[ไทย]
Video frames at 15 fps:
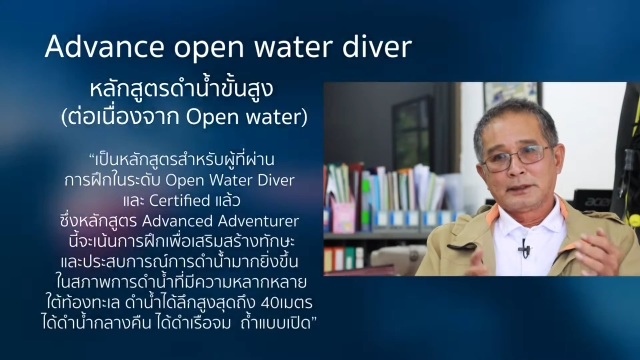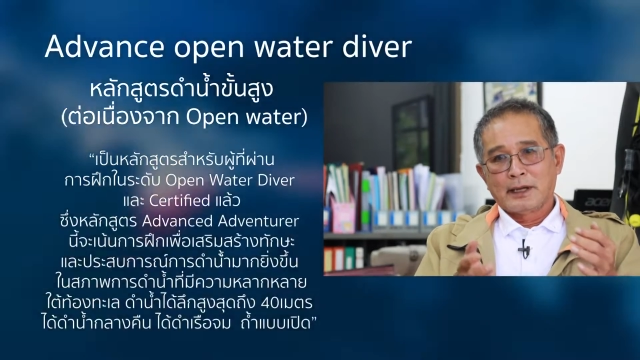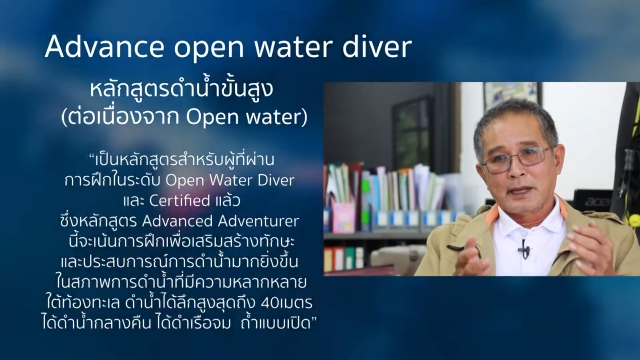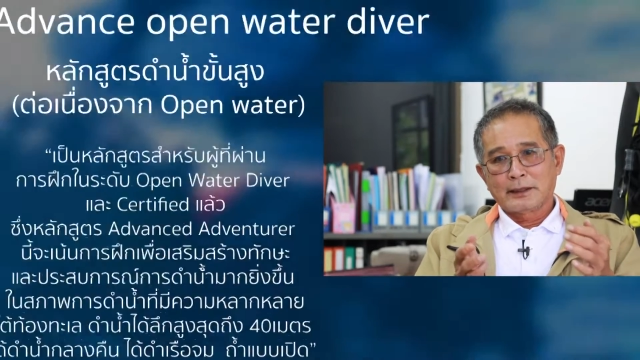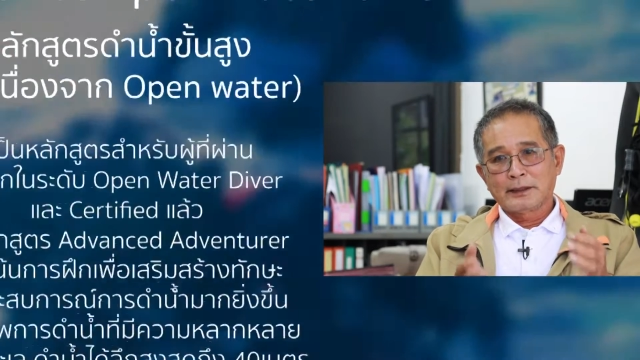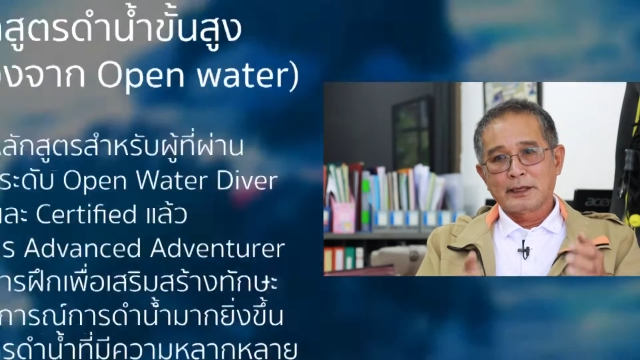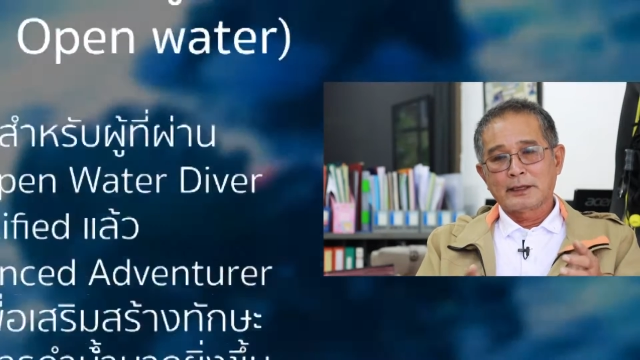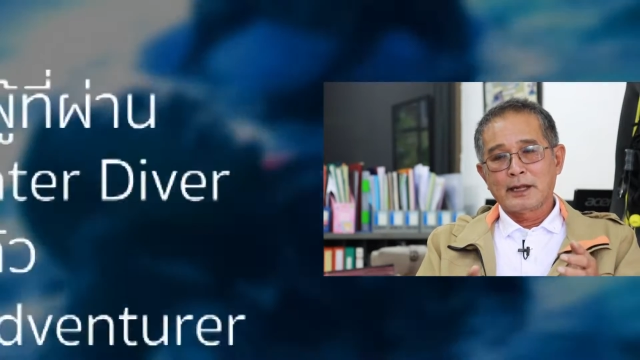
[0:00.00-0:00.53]
ห
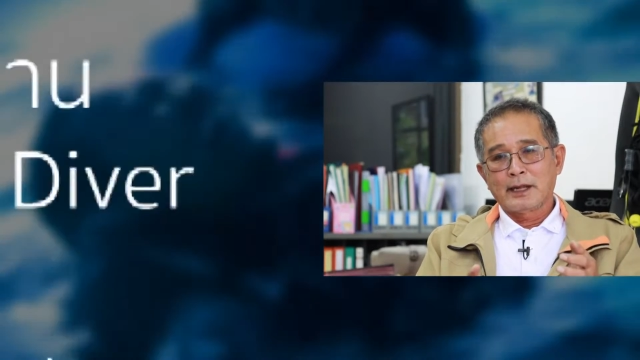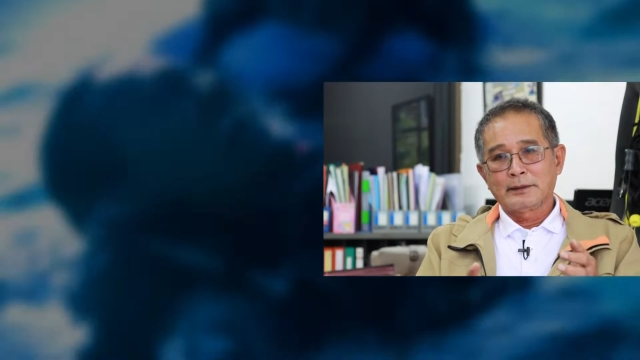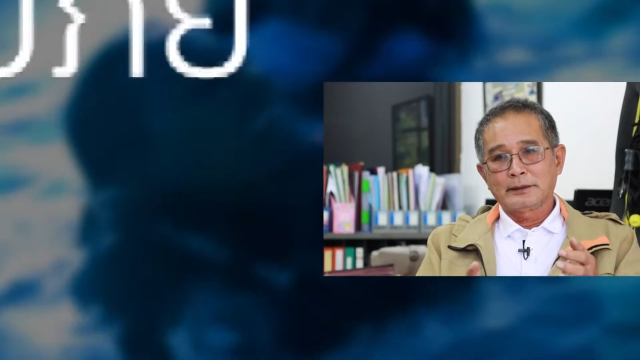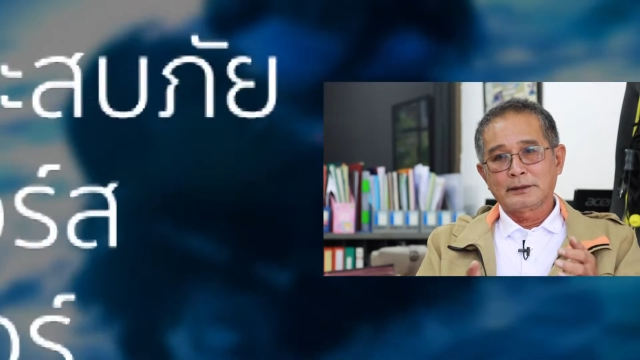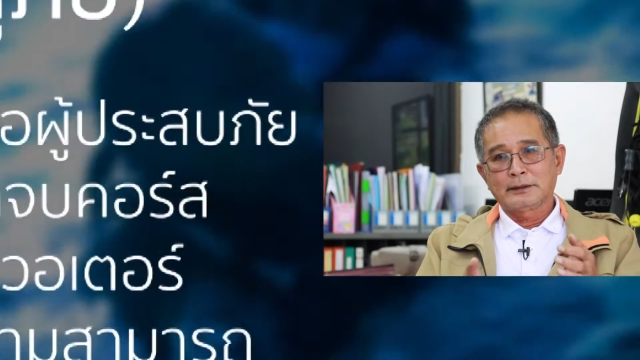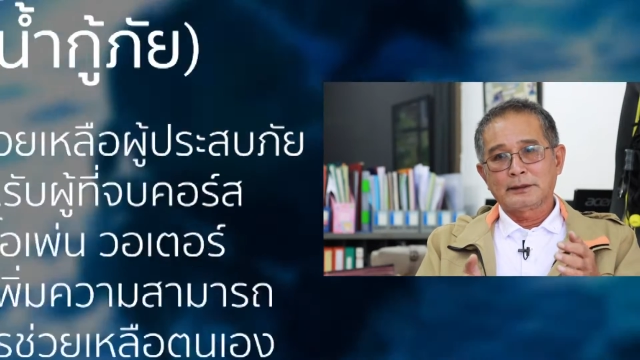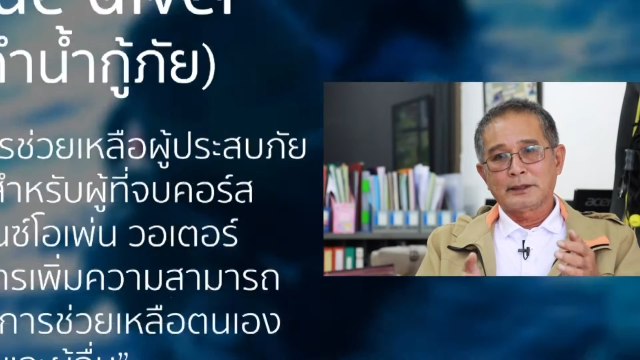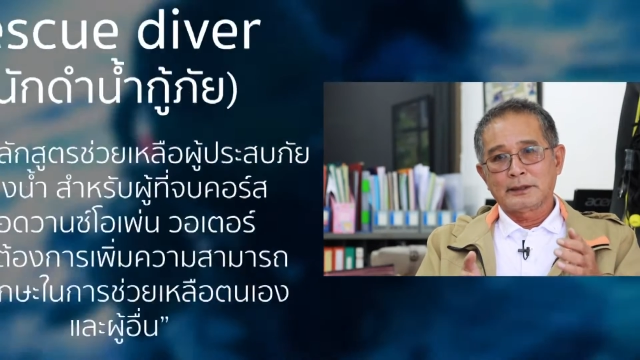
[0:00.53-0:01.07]
ลังจากนั้น
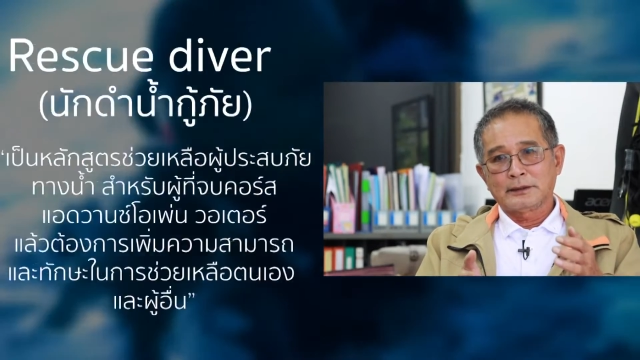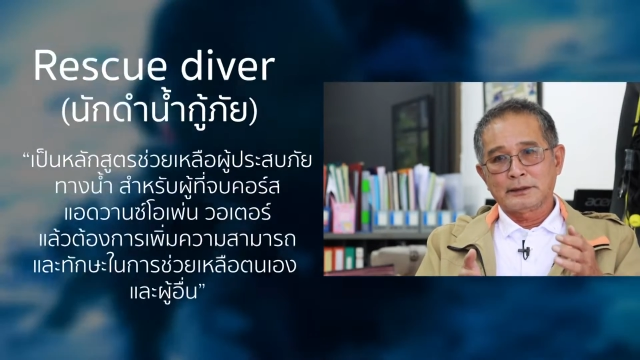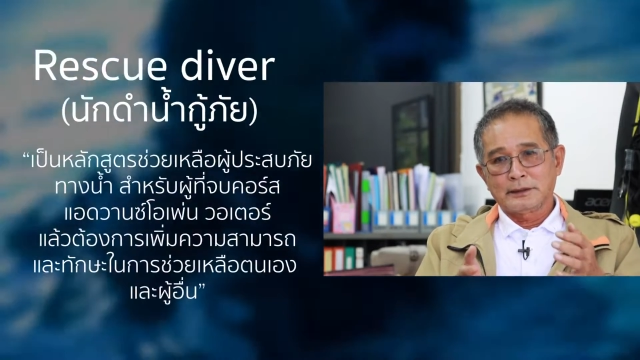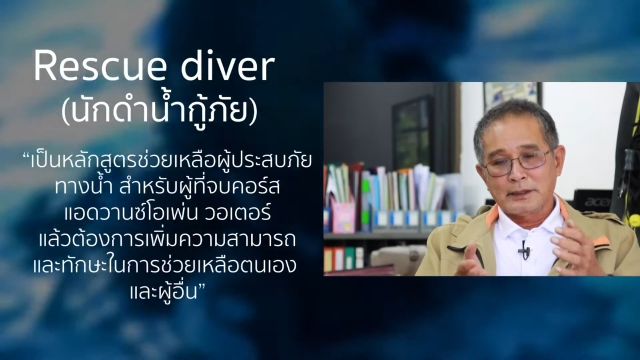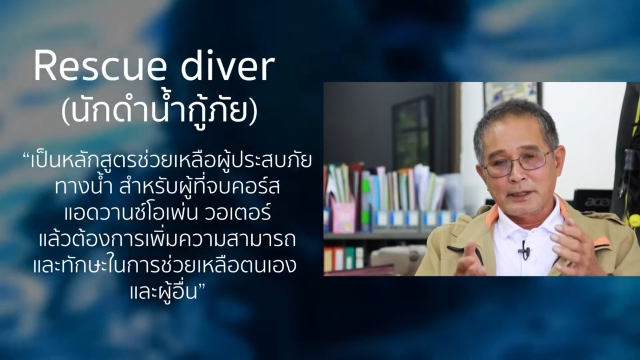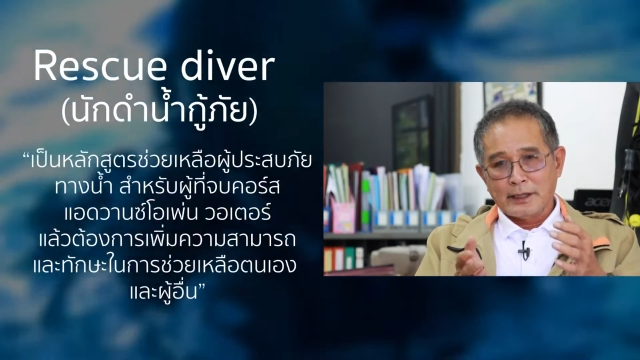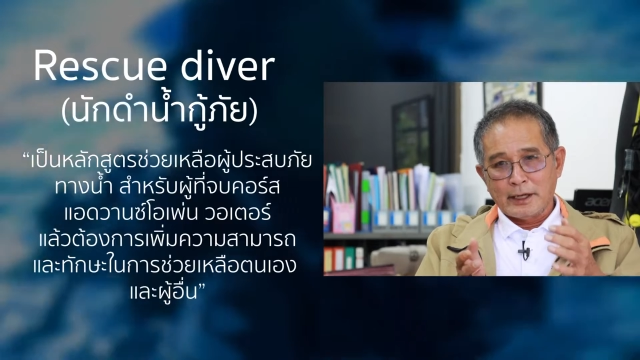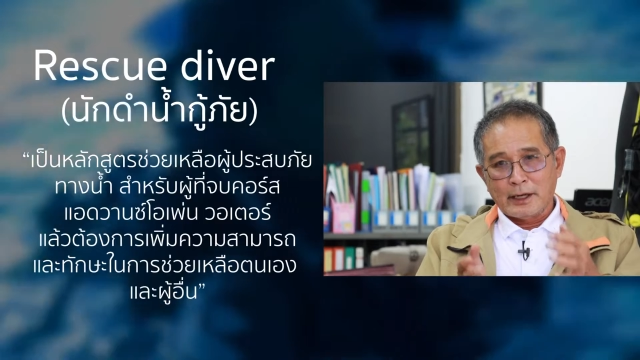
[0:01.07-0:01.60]

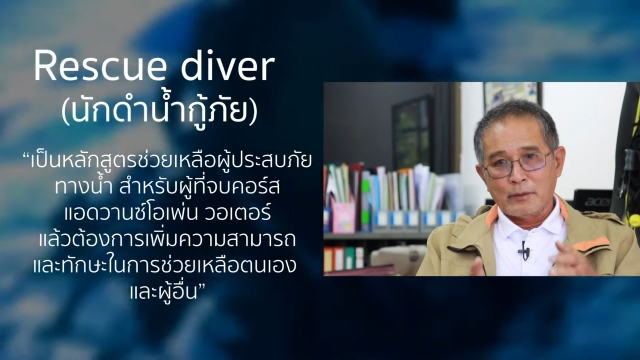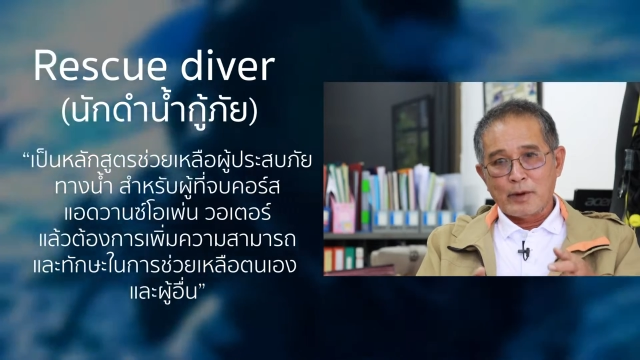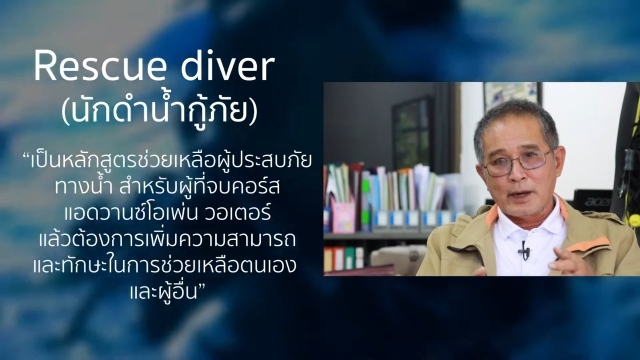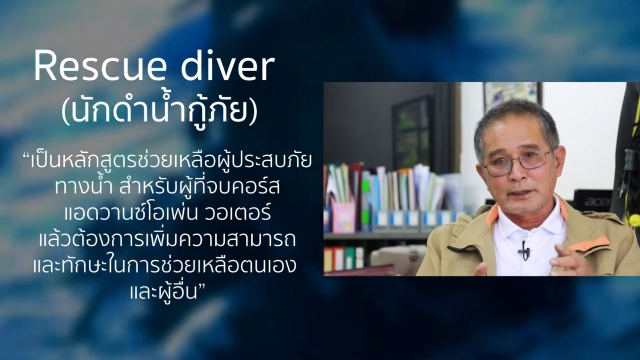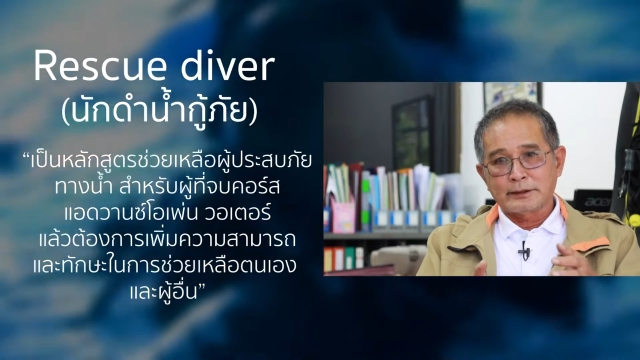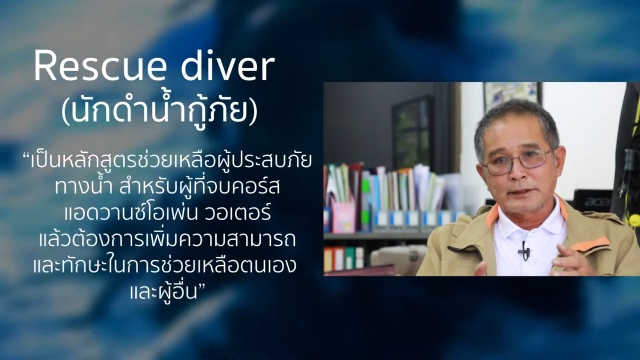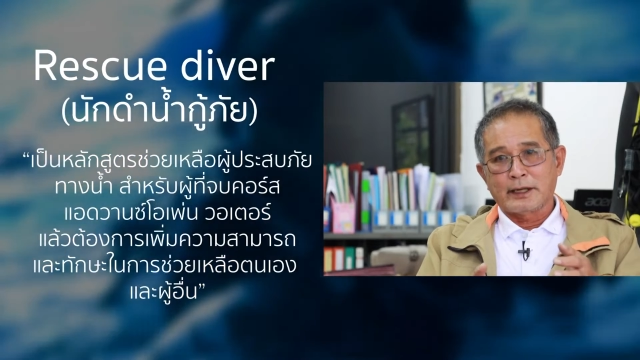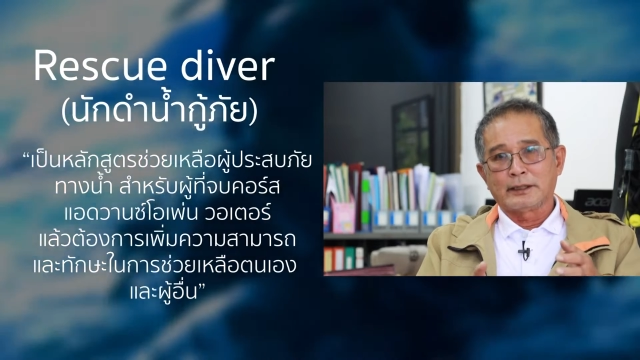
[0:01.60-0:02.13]
เรียน
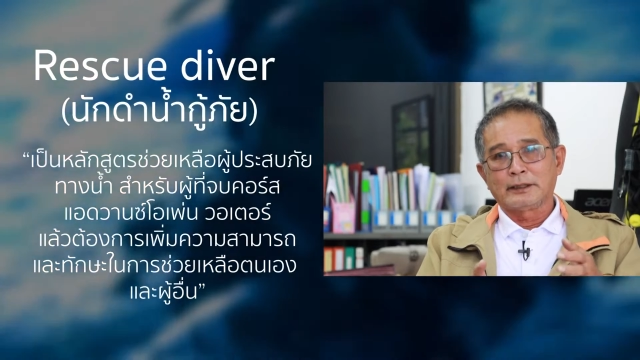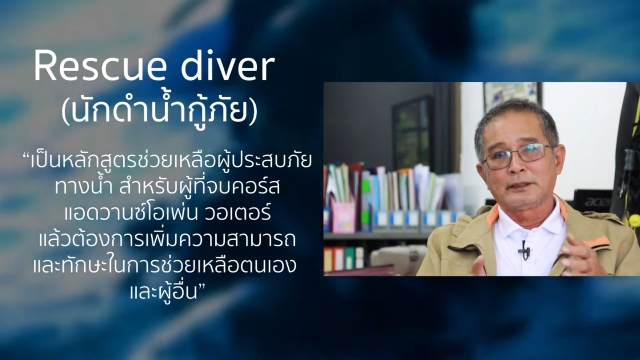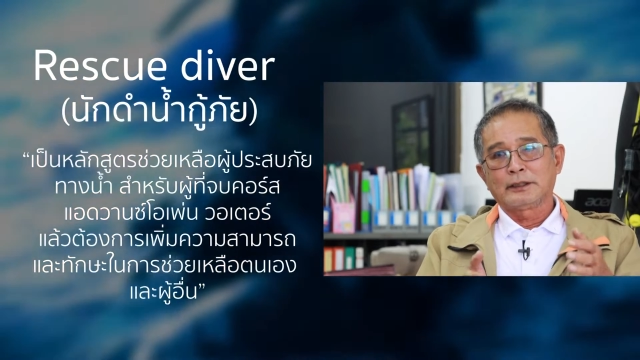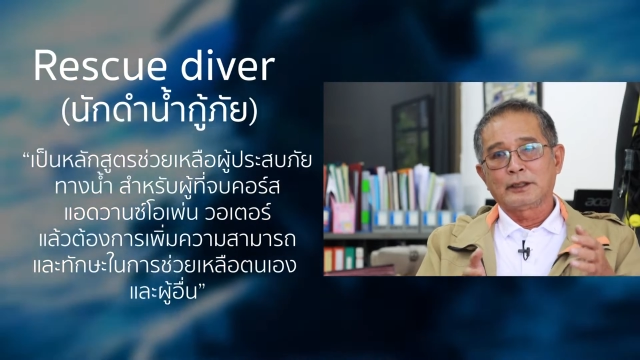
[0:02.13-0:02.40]
Advanced เสร็จ